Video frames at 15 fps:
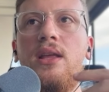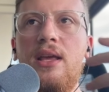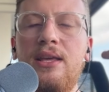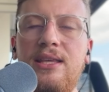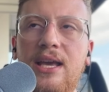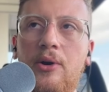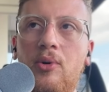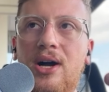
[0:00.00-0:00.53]

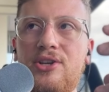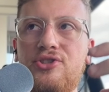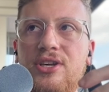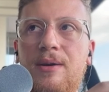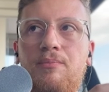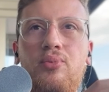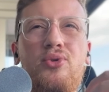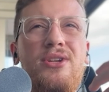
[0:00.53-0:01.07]
E eu acho que é
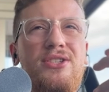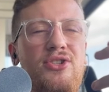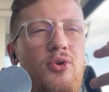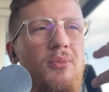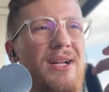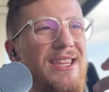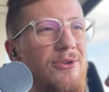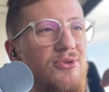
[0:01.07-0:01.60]
por isso que o
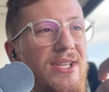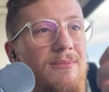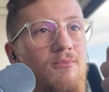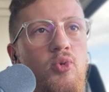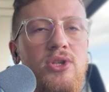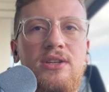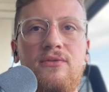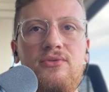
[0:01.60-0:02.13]
Matheus tem
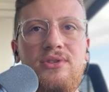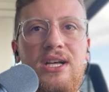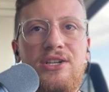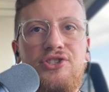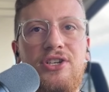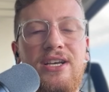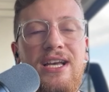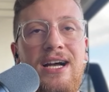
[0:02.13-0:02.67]
muita vontade
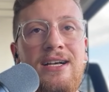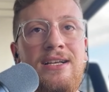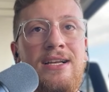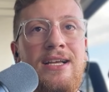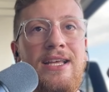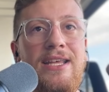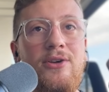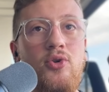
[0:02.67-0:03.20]
de ganhar.
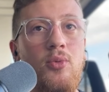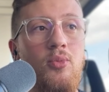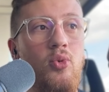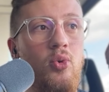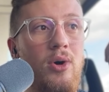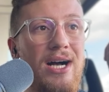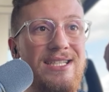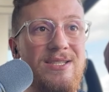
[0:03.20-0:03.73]
E
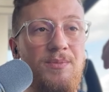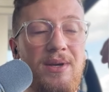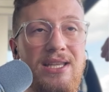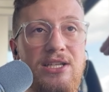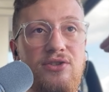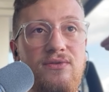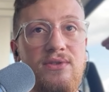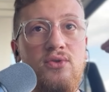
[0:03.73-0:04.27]
como as
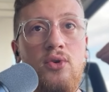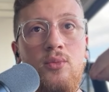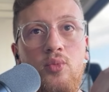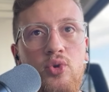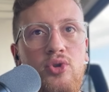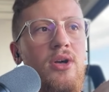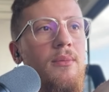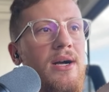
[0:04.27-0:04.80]
expectativas foram
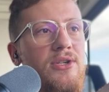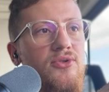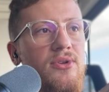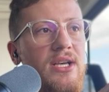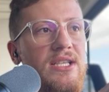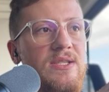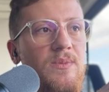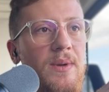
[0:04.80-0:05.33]
muito abaixo do que
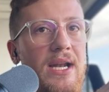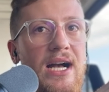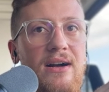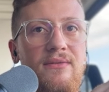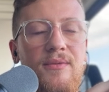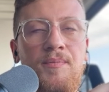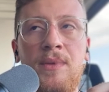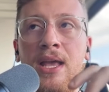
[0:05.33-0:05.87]
a gente
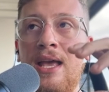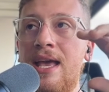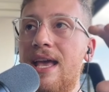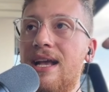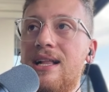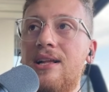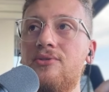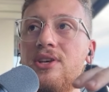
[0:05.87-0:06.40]
esperava, é
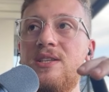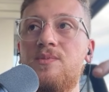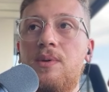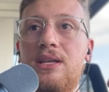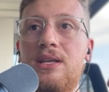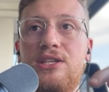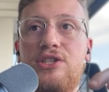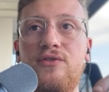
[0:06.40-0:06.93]
claro que a
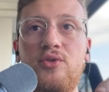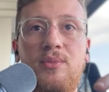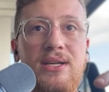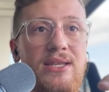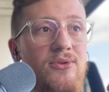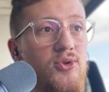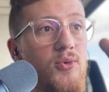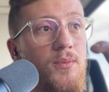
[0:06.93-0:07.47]
expectativa do
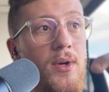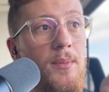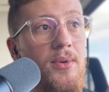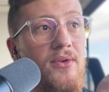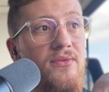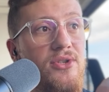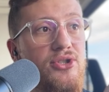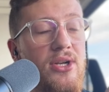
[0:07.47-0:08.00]
Matheus no próprio
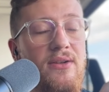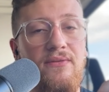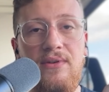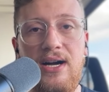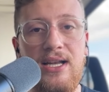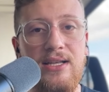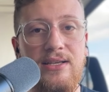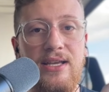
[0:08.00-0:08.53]
vídeo ele
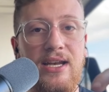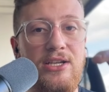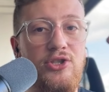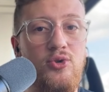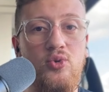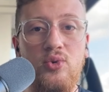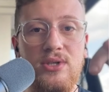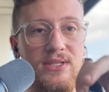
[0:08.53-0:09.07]
fala que era de
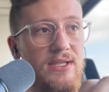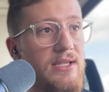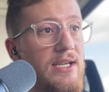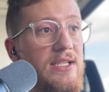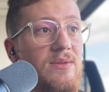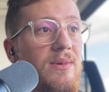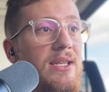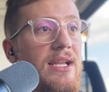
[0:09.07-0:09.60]
duas a
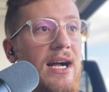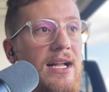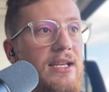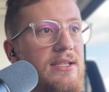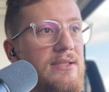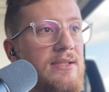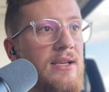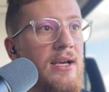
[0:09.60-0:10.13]
três
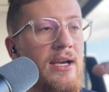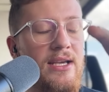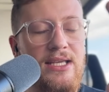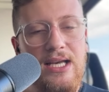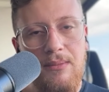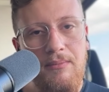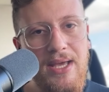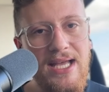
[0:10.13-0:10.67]
medalhas. E
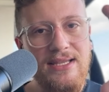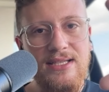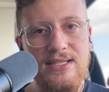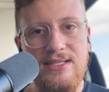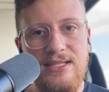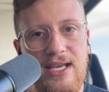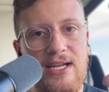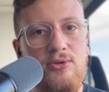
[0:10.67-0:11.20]
a meta,
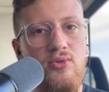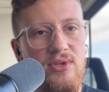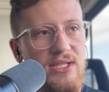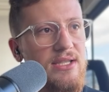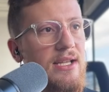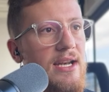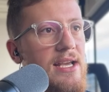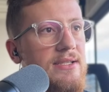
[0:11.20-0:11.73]
assim, era duas a
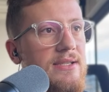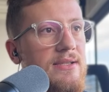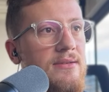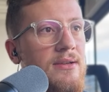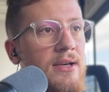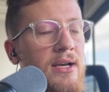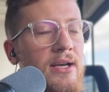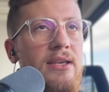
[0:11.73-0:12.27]
três.
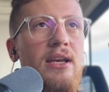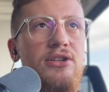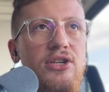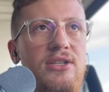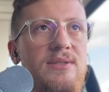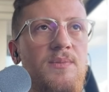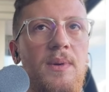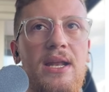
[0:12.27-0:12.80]
E a gente
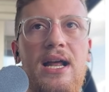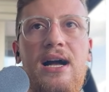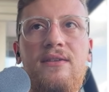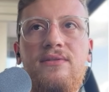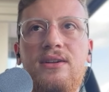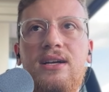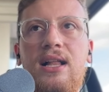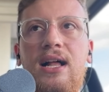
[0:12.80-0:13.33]

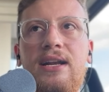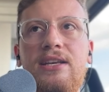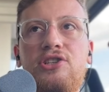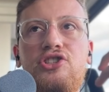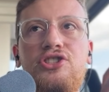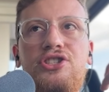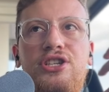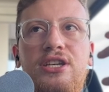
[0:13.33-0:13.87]
esperava, claro. A
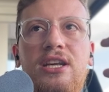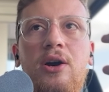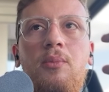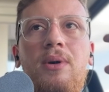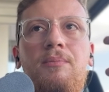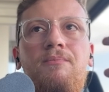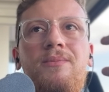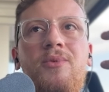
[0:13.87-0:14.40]
gente tinha
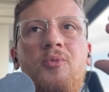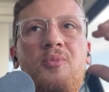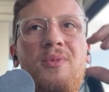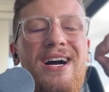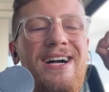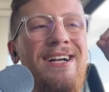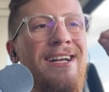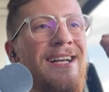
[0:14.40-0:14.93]
uma,
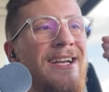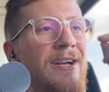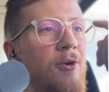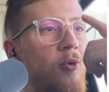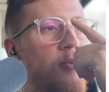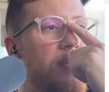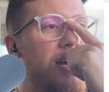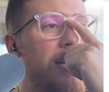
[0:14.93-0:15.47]
uma,
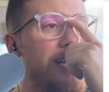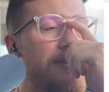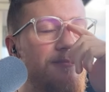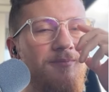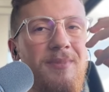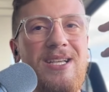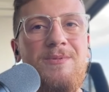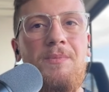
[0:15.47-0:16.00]
uma,
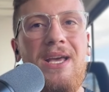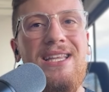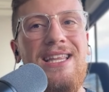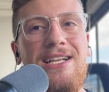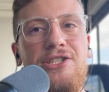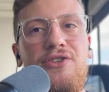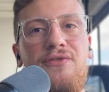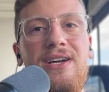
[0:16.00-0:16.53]
uma
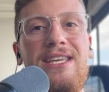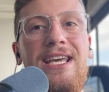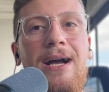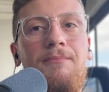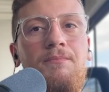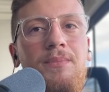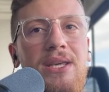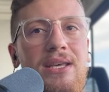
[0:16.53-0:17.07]
expectativa que a
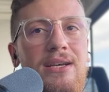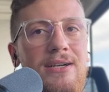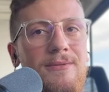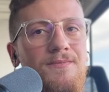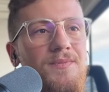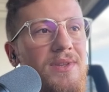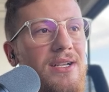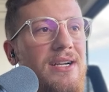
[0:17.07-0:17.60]
Bia
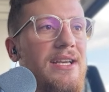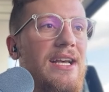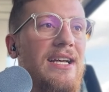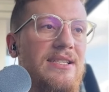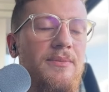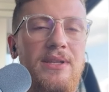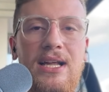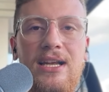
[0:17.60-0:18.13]

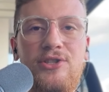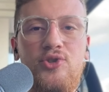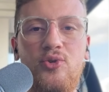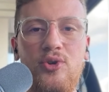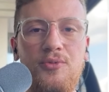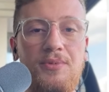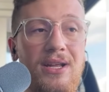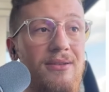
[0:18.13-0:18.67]
ganhasse medalha de
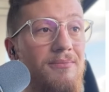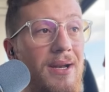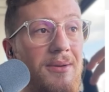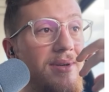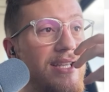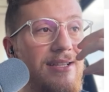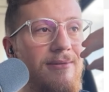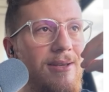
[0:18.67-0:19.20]
ouro. Para
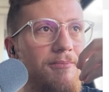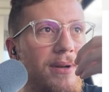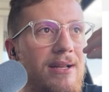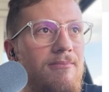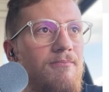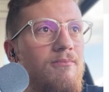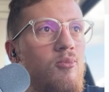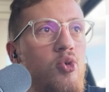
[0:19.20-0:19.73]
mim e para
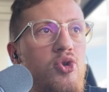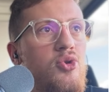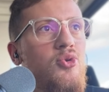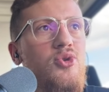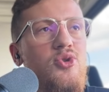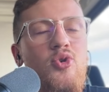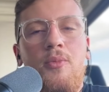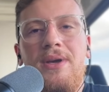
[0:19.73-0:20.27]

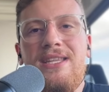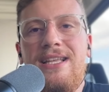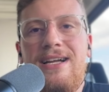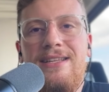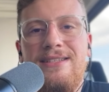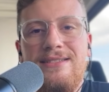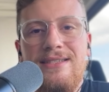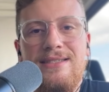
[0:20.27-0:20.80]
muitos
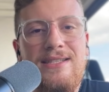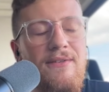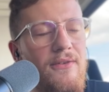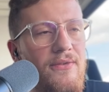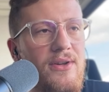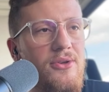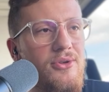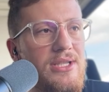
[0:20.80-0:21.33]
comentaristas, estava
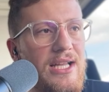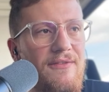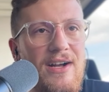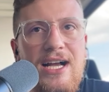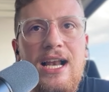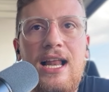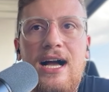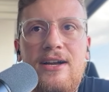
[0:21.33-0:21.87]
falando que estava
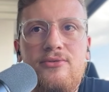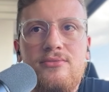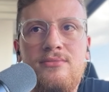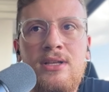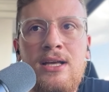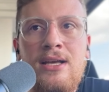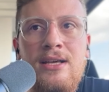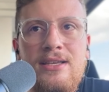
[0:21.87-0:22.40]
claro
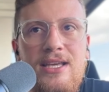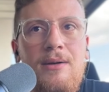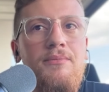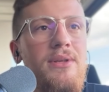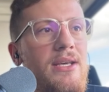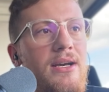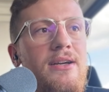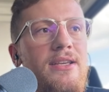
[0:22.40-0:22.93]
que a
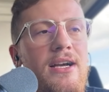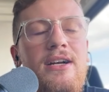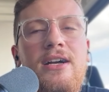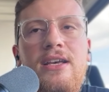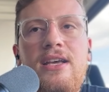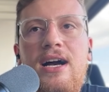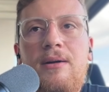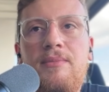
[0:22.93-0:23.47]
Bia ia
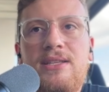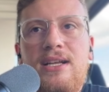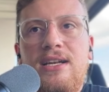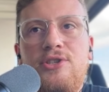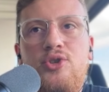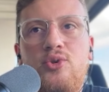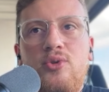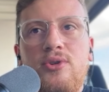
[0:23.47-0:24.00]
ganhar a medalha
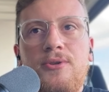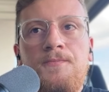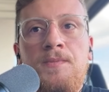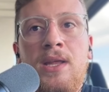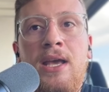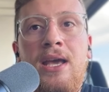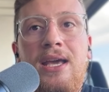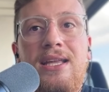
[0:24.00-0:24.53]
de ouro.
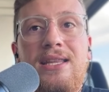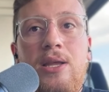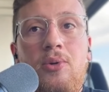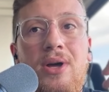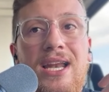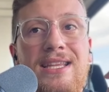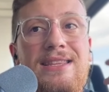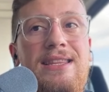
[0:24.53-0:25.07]
Então
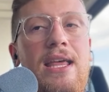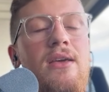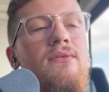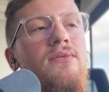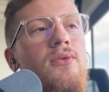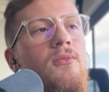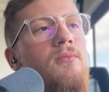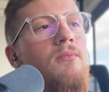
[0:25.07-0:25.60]
ela
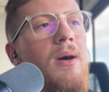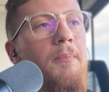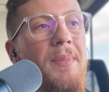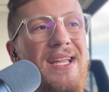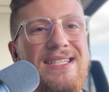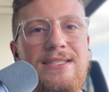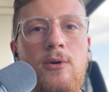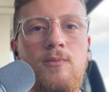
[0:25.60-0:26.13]
teve uma
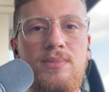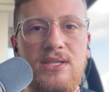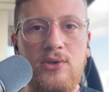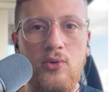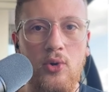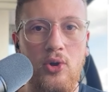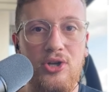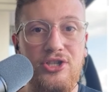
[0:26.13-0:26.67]
pressão
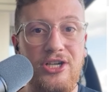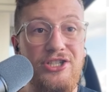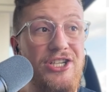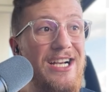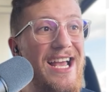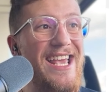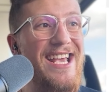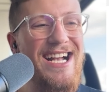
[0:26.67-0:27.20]
psicológica de
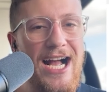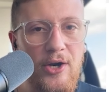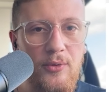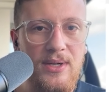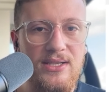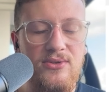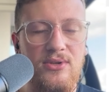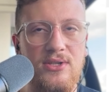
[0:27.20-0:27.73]
carregar o
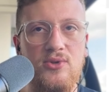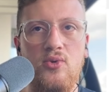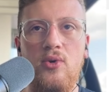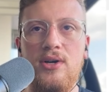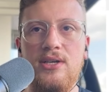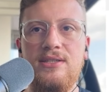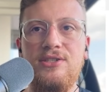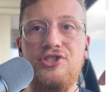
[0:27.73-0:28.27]
Brasil nas
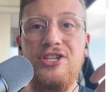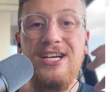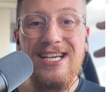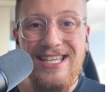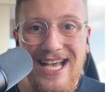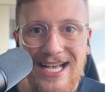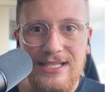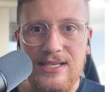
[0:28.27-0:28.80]
costas, de
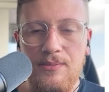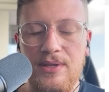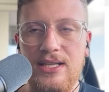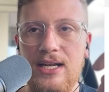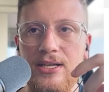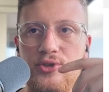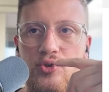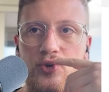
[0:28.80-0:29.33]
ganhar essa
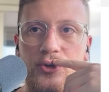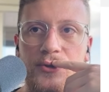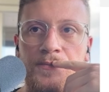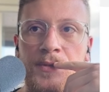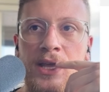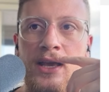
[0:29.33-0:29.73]
medalha de ouro.